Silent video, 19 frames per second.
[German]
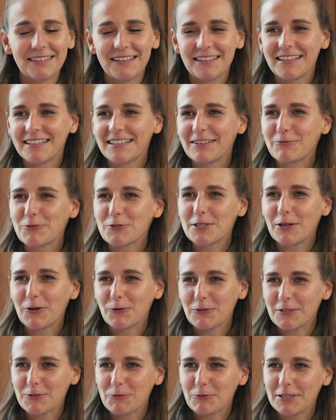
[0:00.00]
naja, der wusste
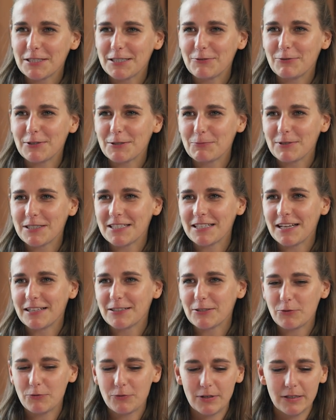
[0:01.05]
auch nicht so richtig, was mit sich
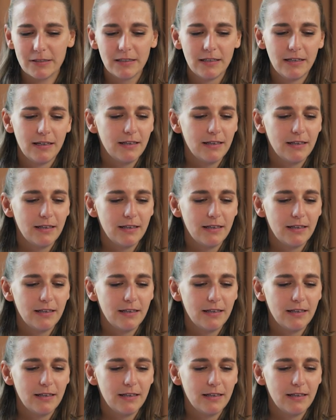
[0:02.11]
anzufangen.